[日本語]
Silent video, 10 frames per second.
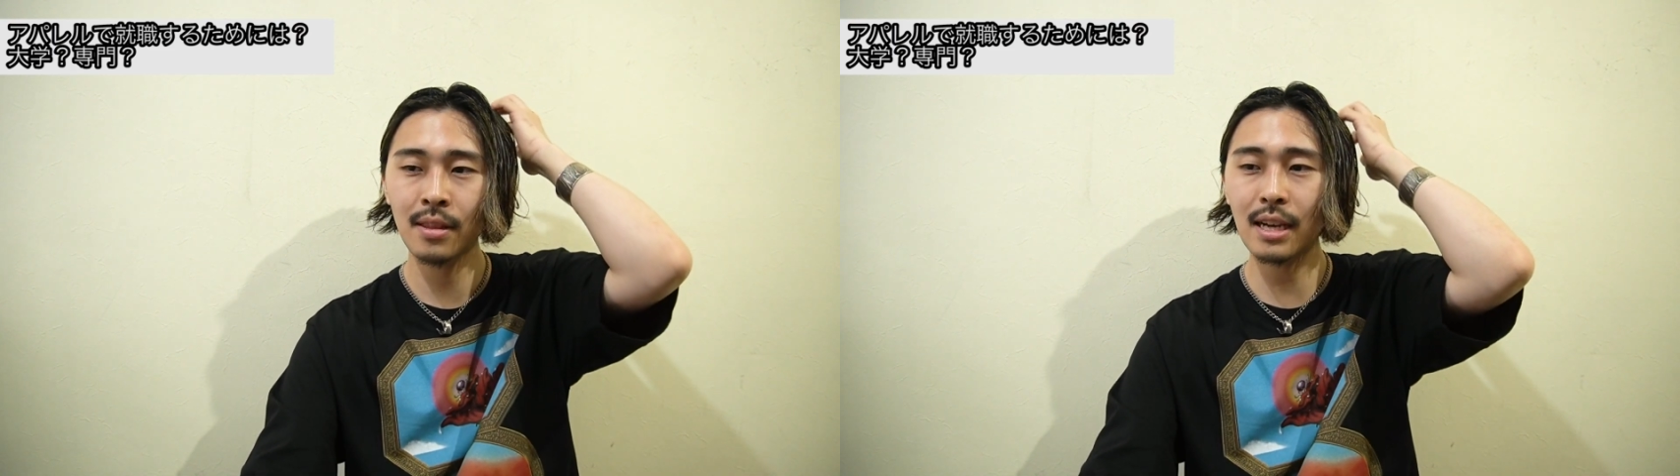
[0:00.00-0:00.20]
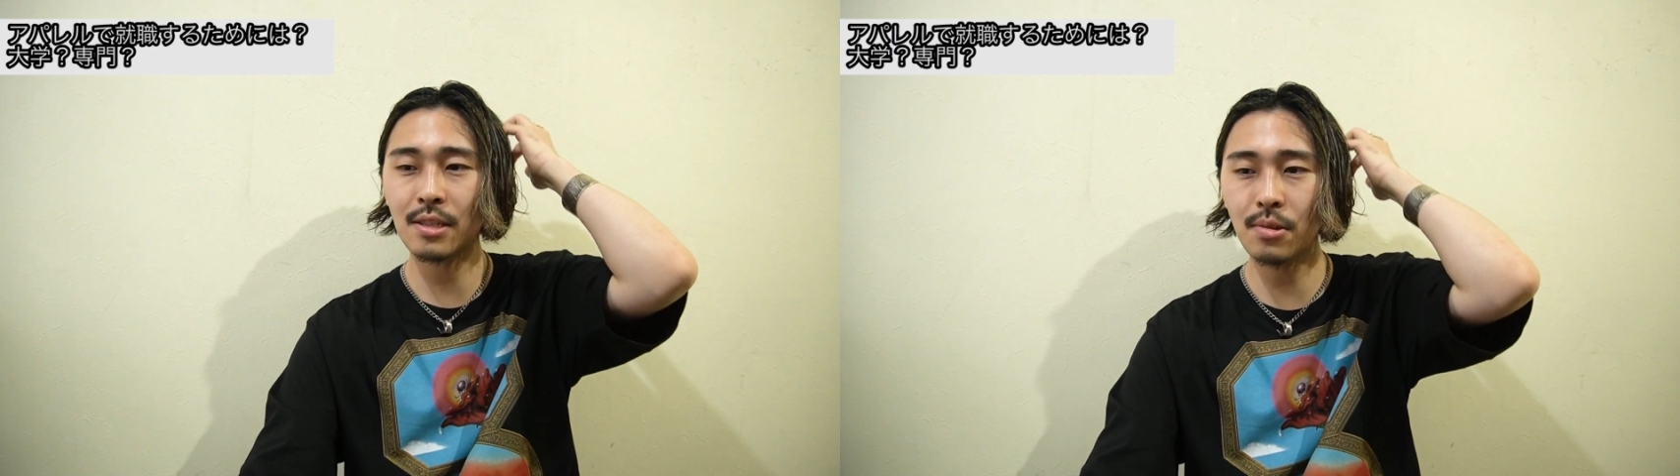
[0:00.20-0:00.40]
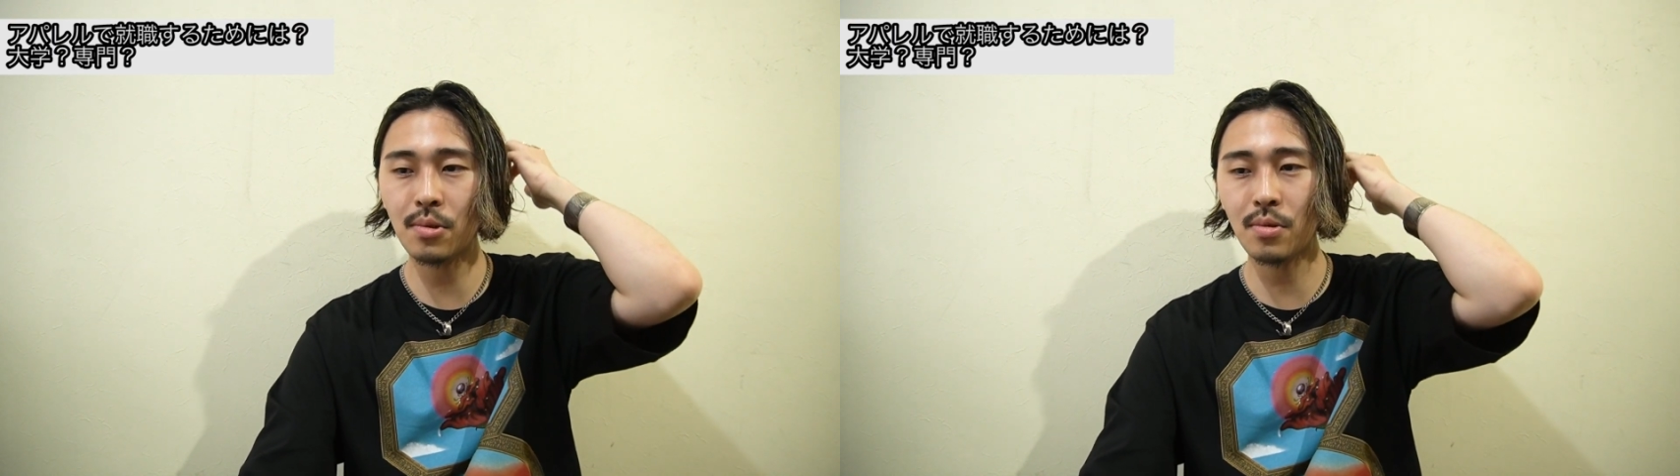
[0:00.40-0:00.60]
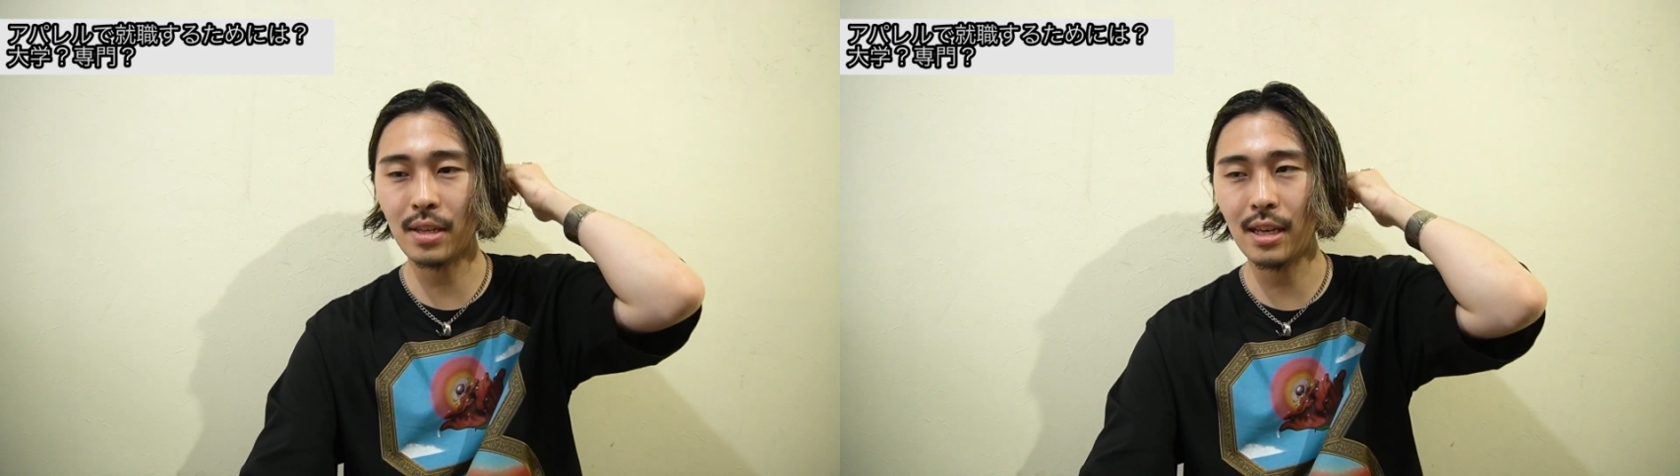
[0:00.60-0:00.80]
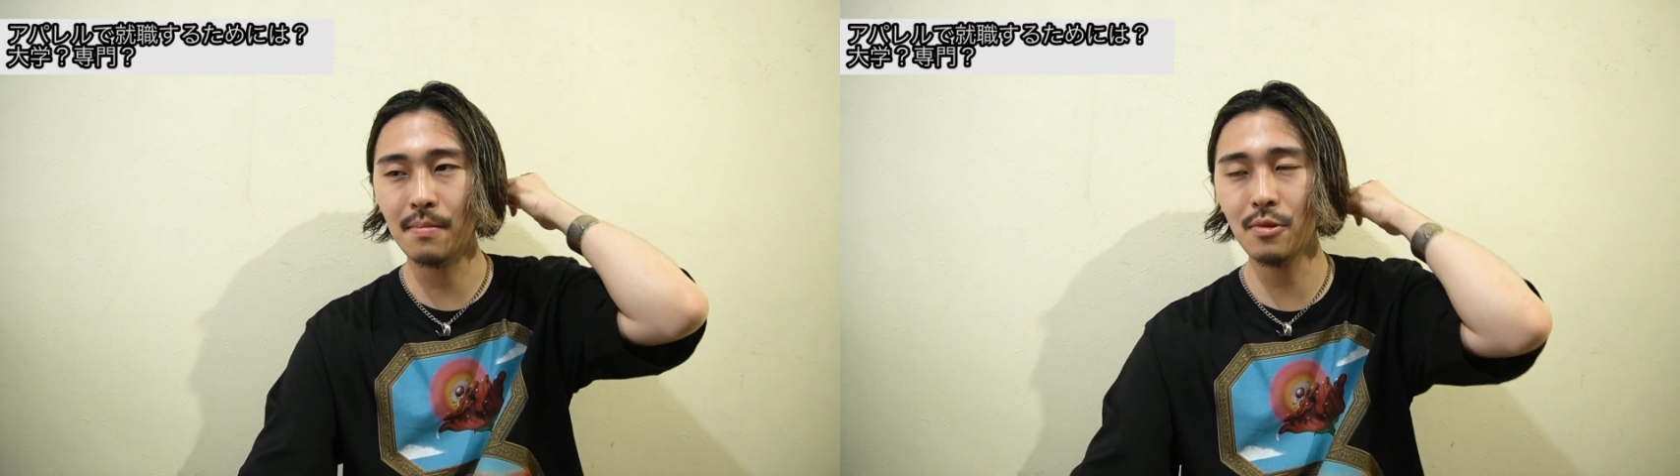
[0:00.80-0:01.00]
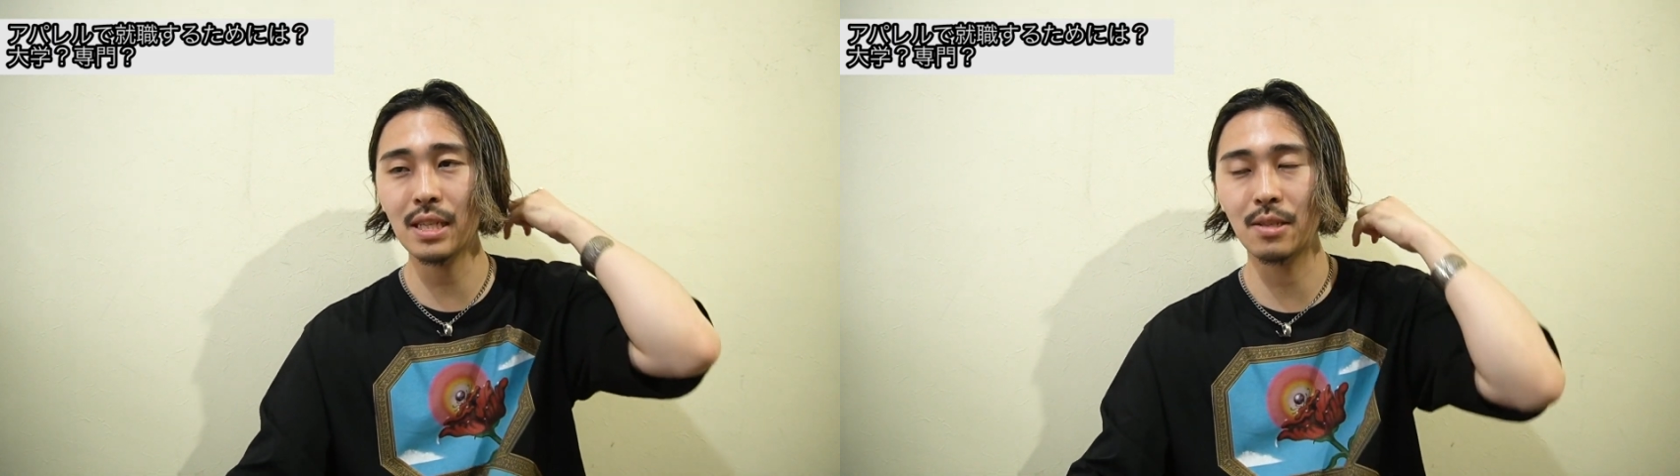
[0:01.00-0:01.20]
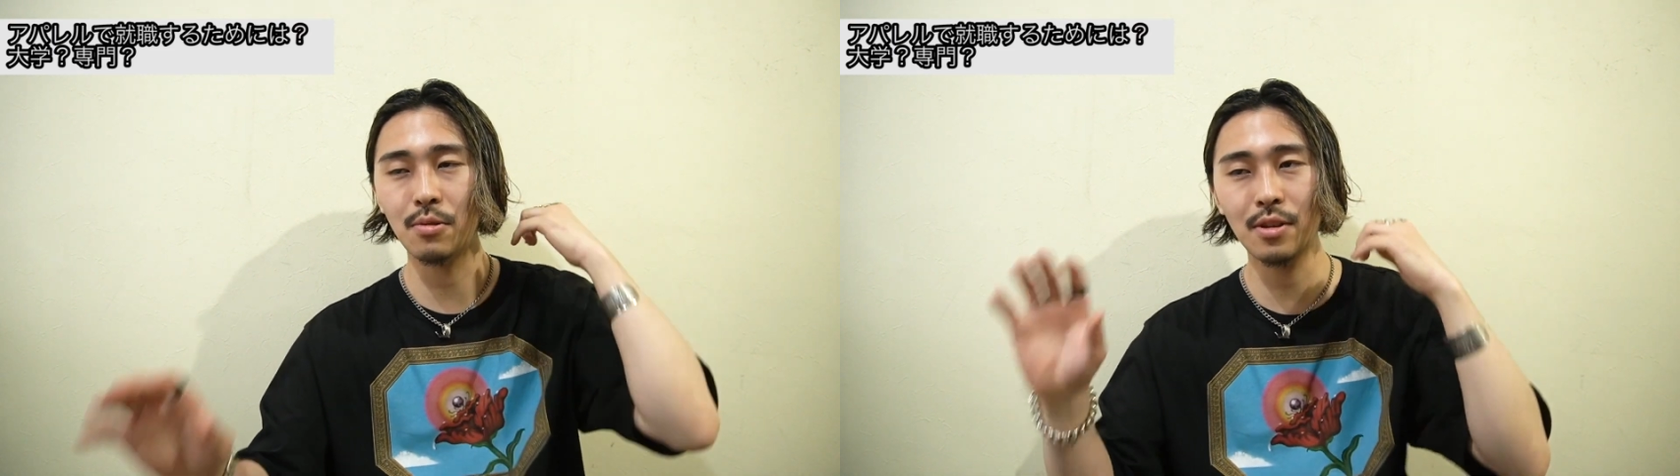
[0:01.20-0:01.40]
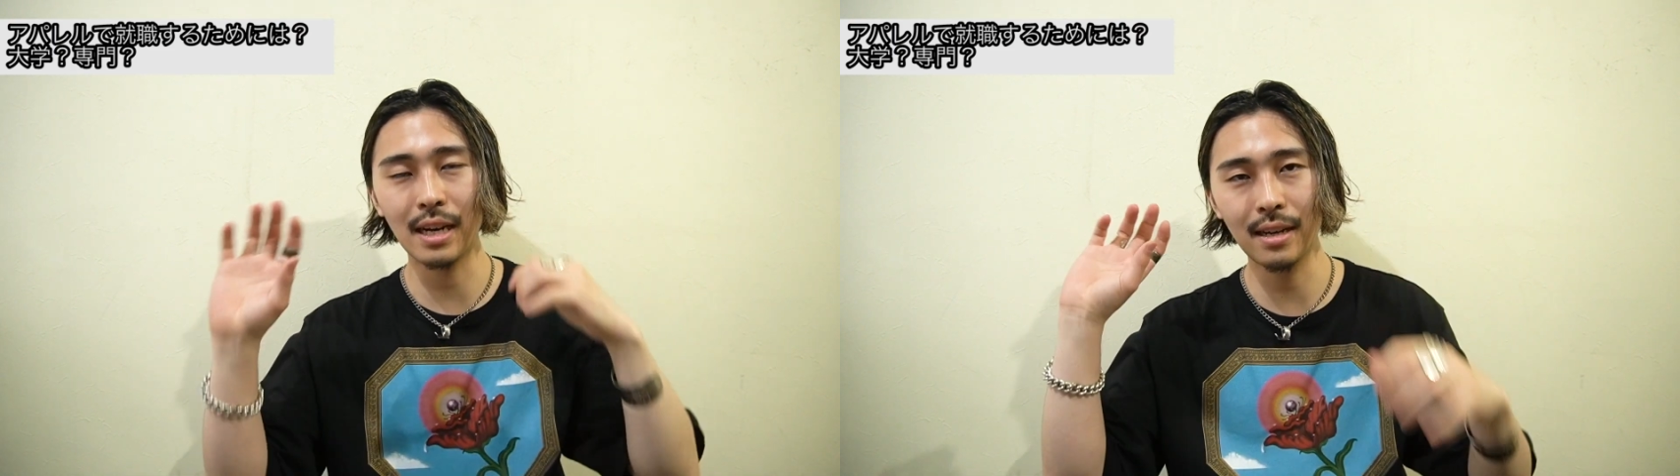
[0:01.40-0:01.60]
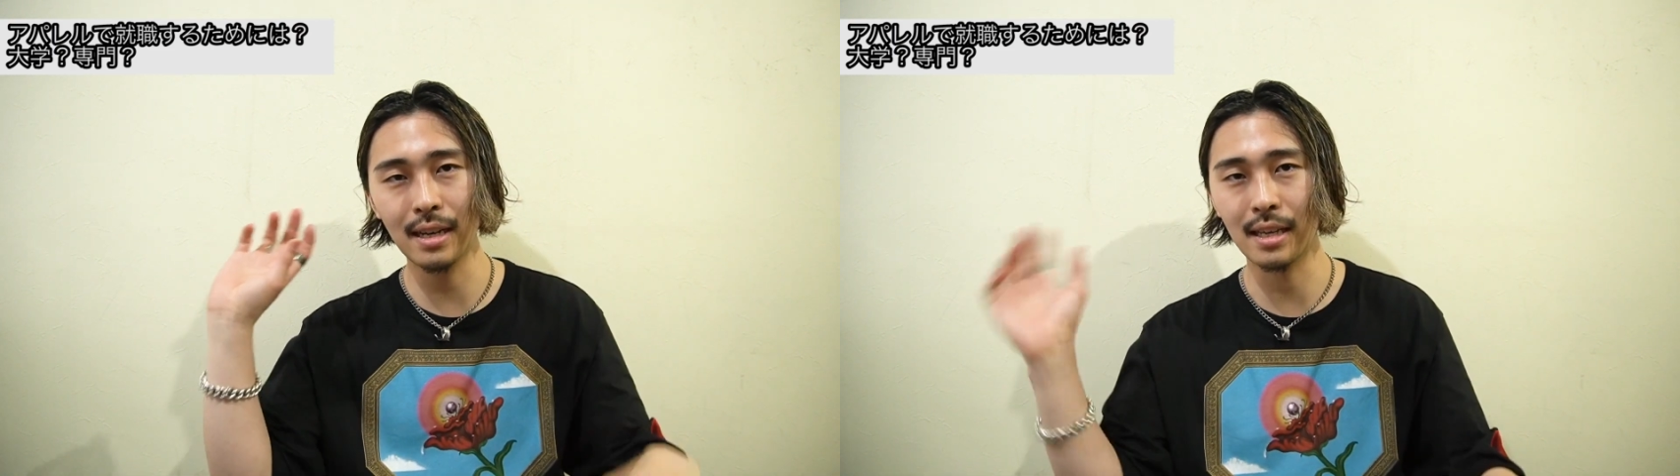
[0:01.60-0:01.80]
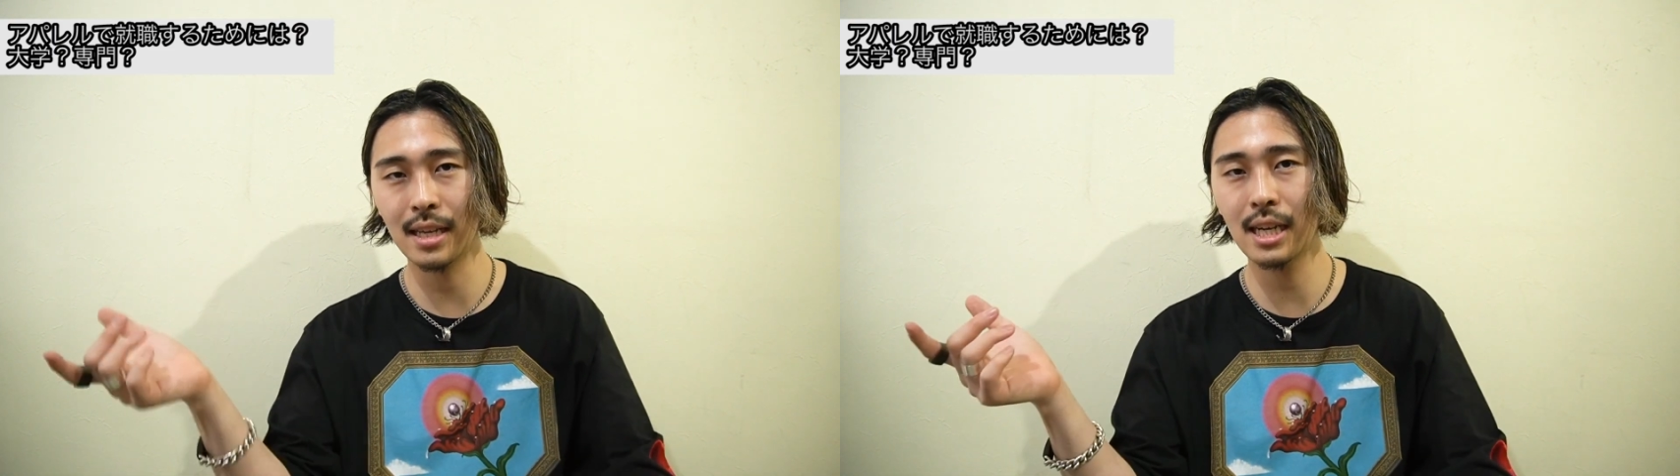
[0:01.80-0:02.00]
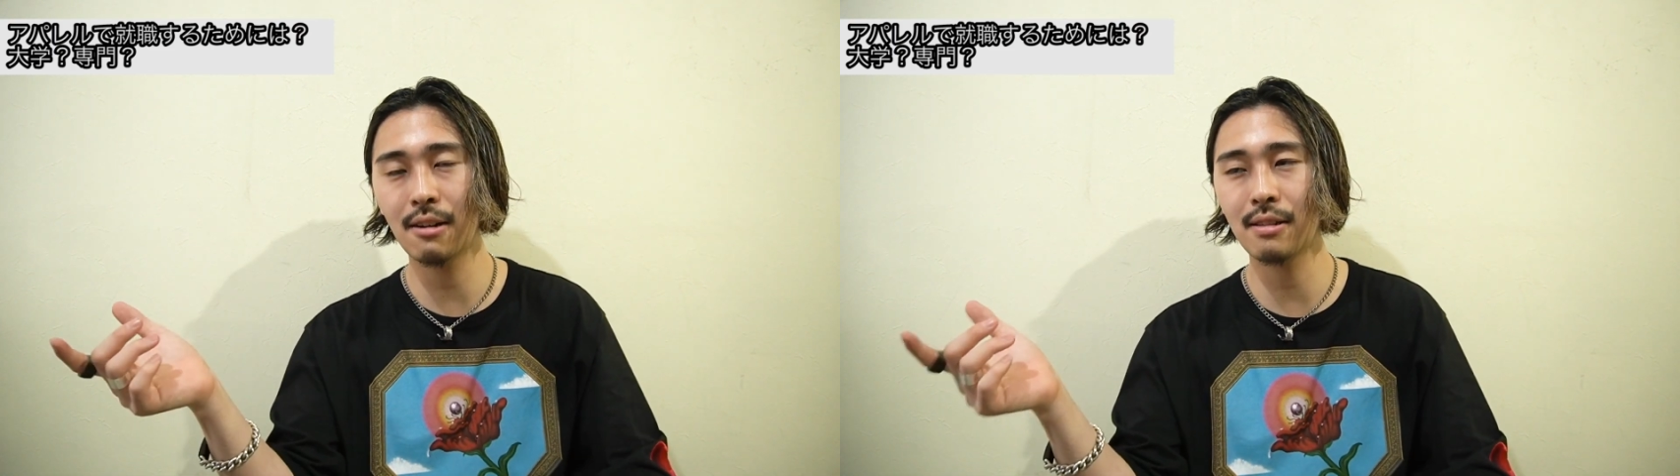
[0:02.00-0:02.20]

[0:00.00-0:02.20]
なんかそういうところでもしそういう考えに切り替